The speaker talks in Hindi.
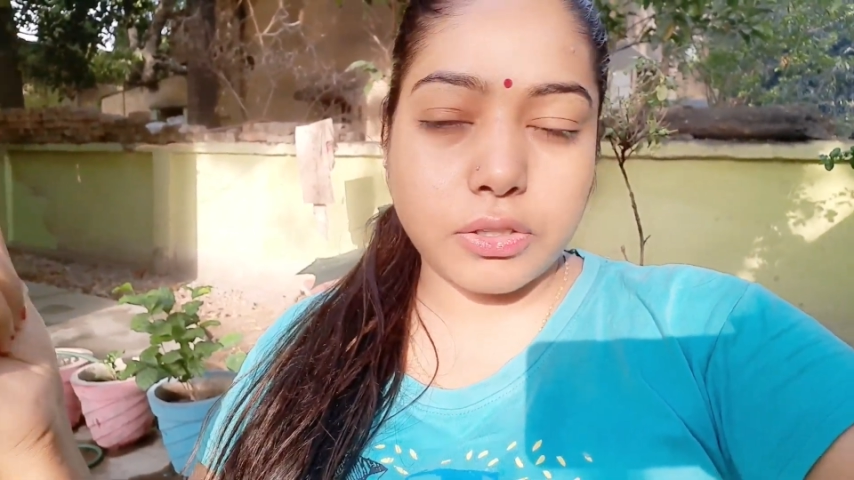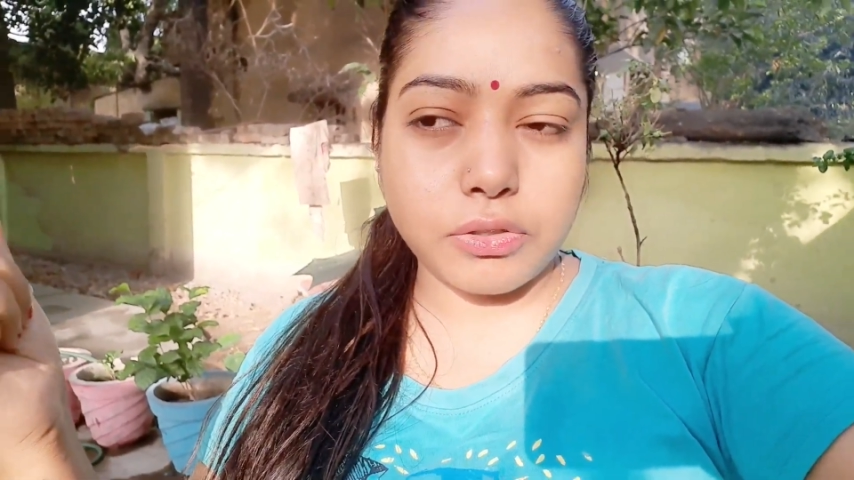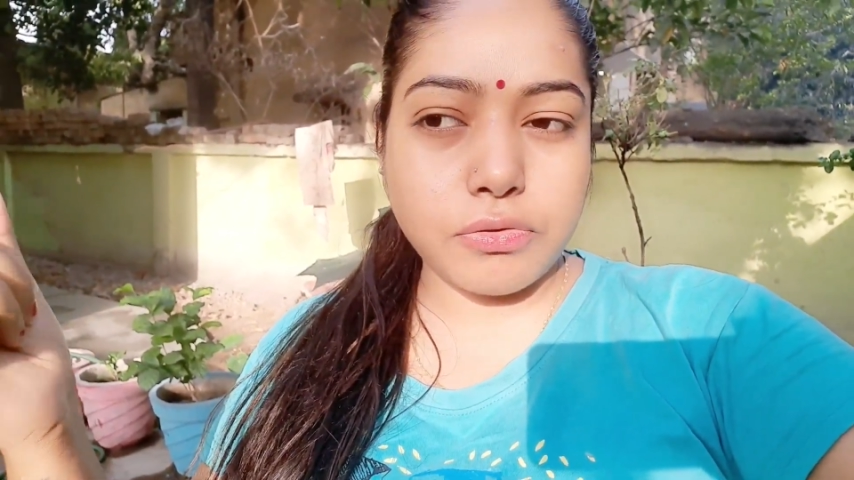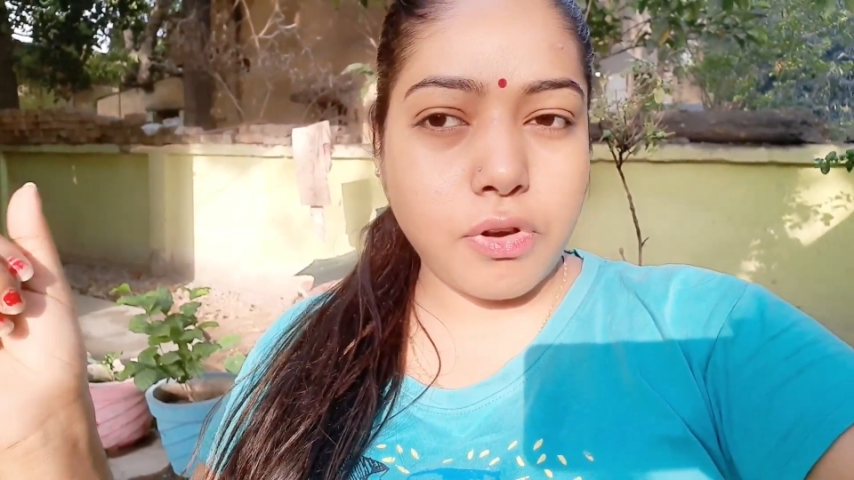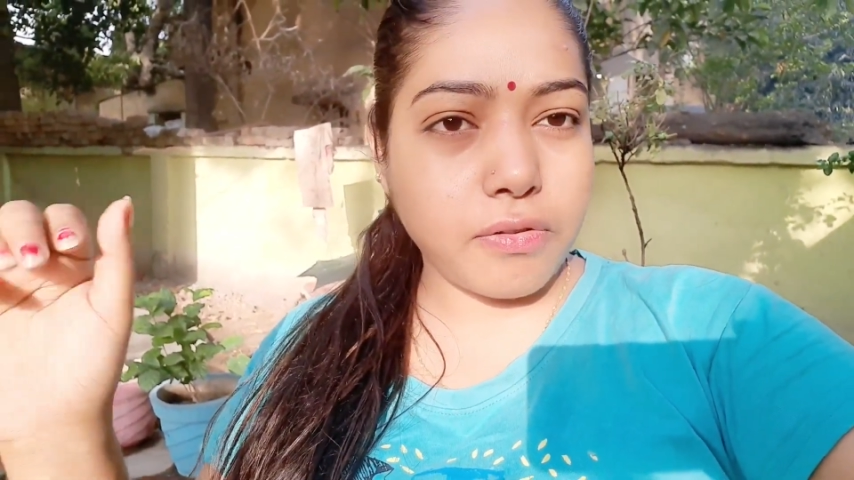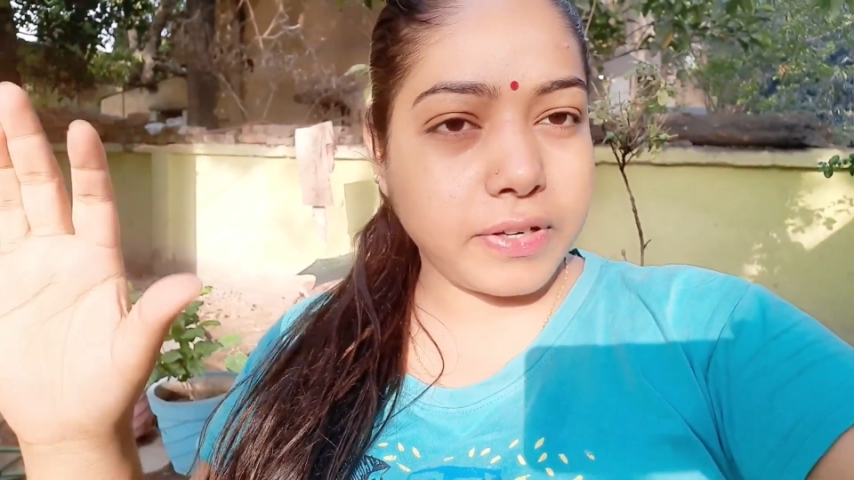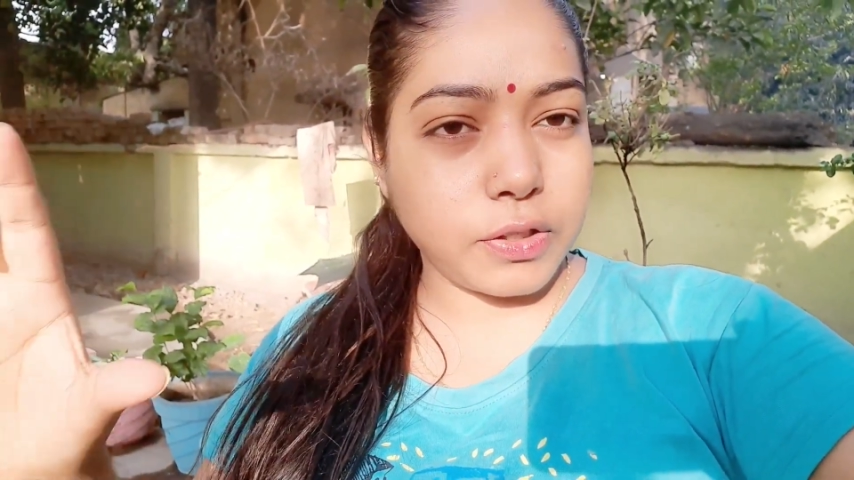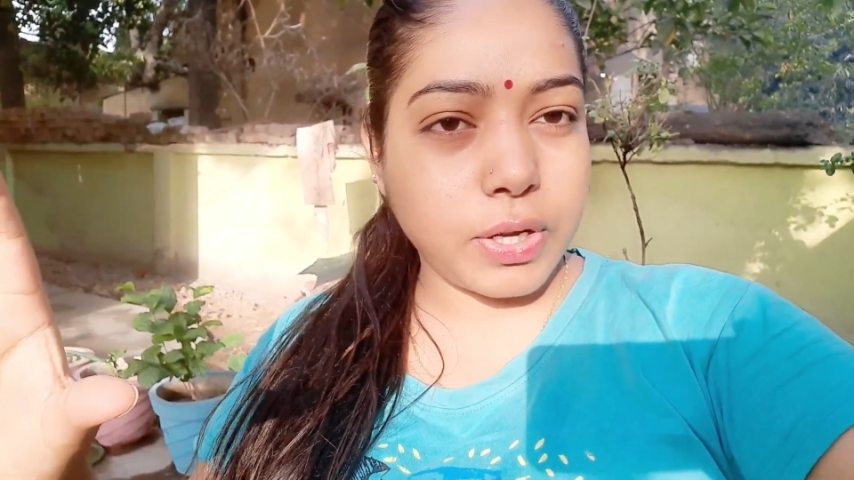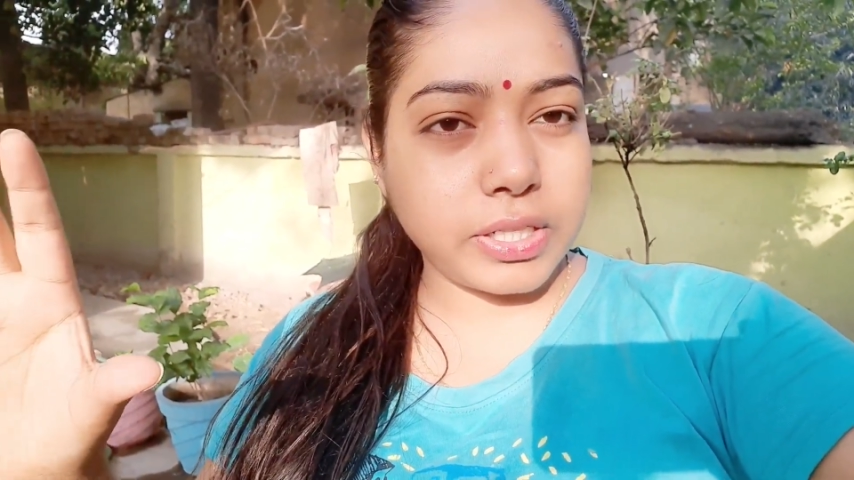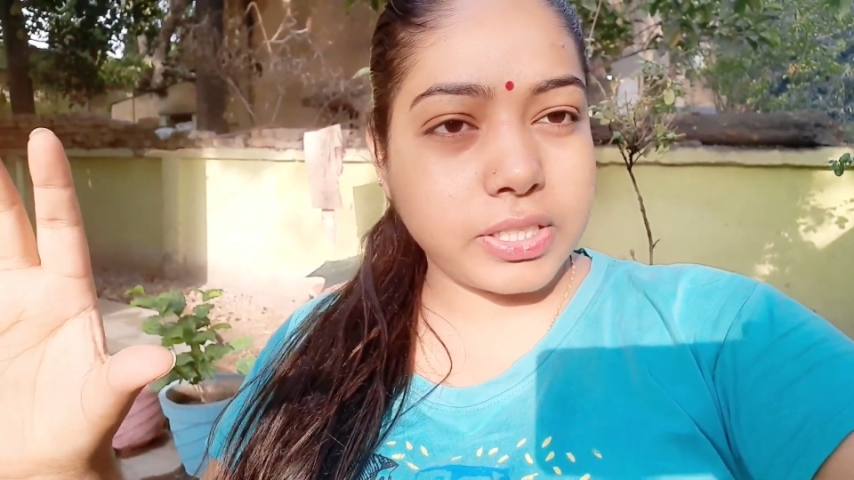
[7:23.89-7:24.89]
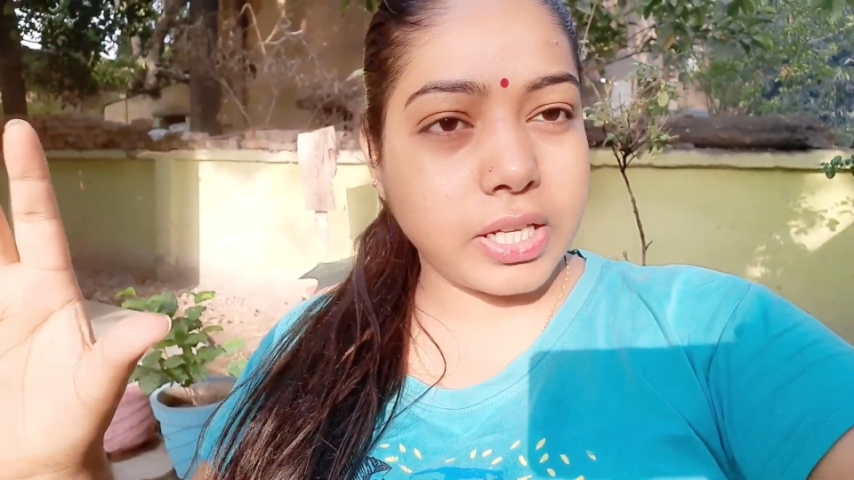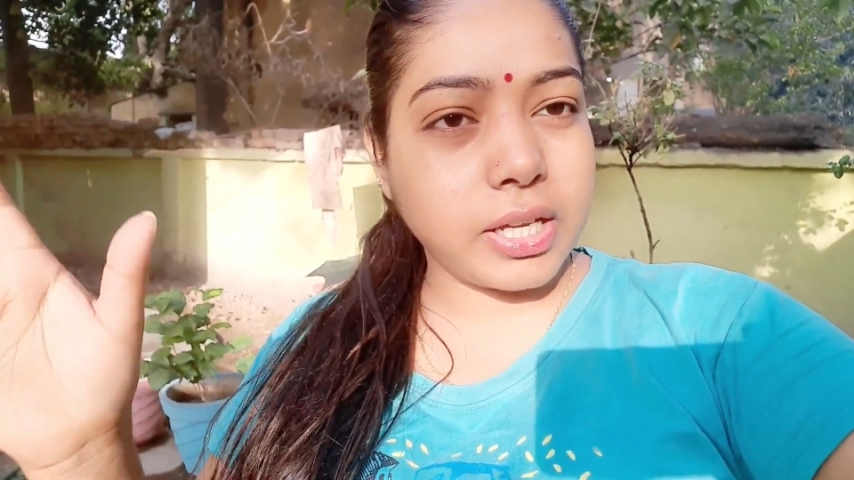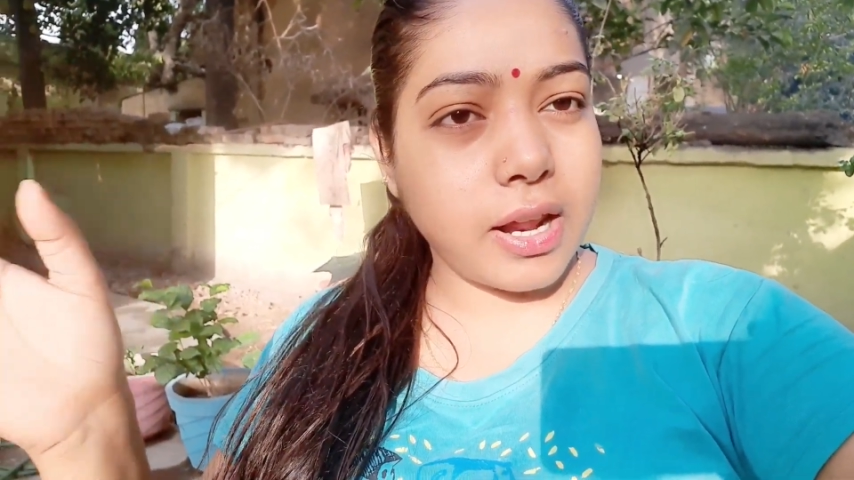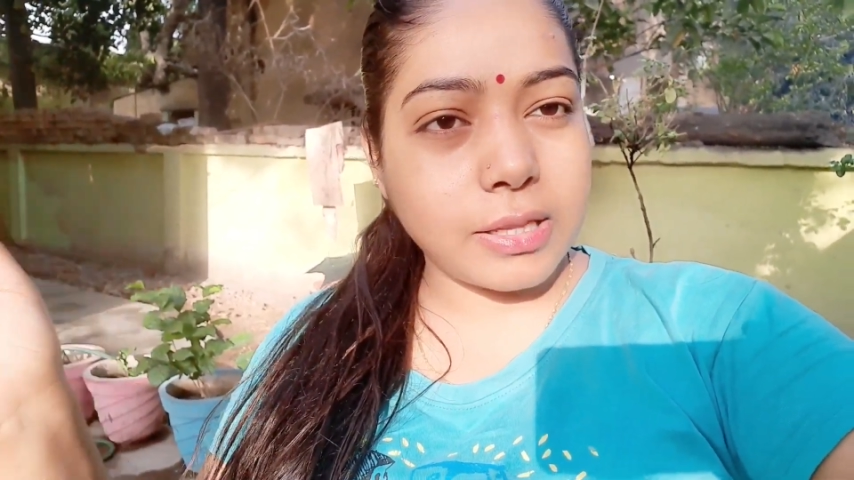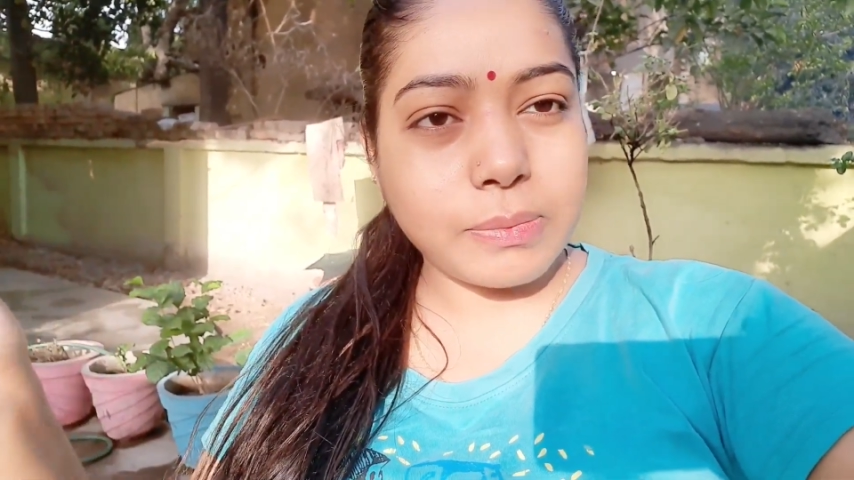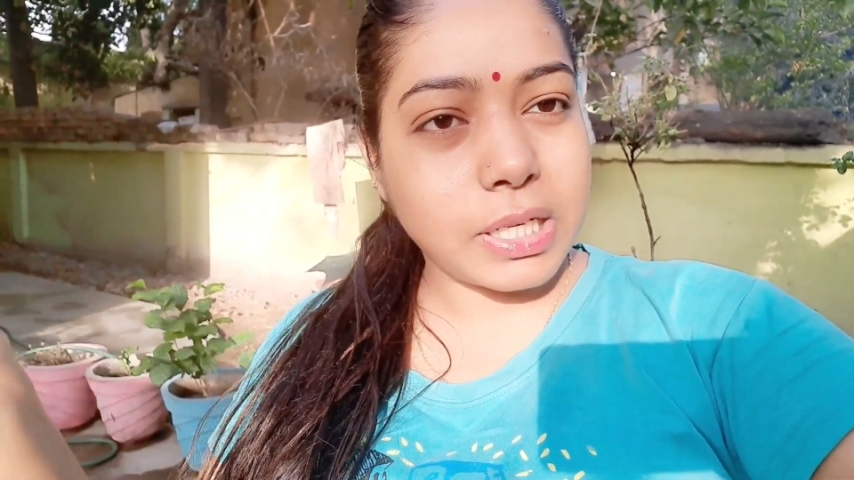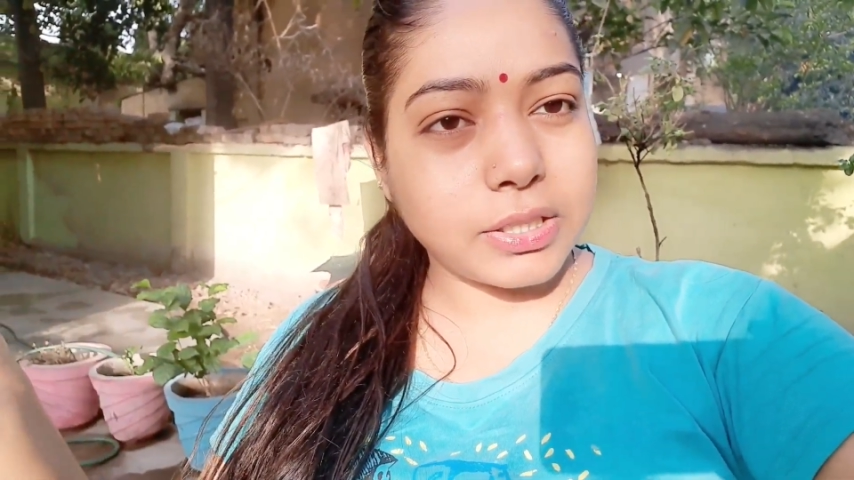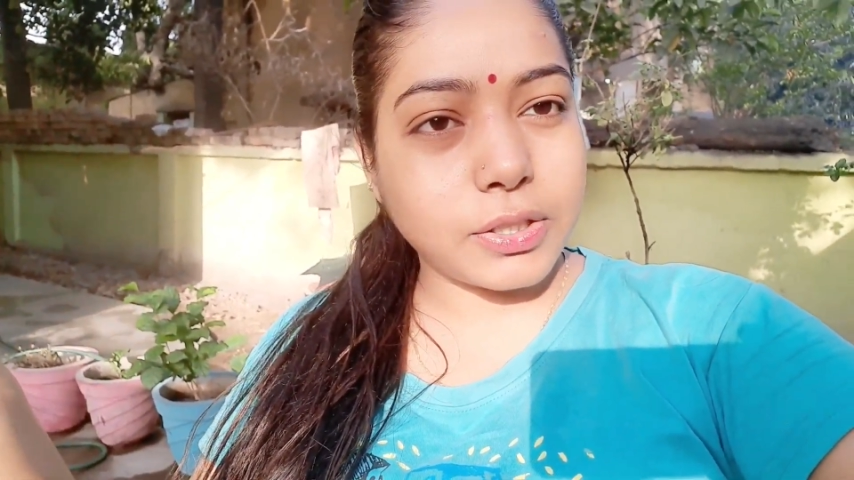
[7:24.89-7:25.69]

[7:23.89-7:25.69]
करती हूँ और वीडियो एडिट करके रात में रख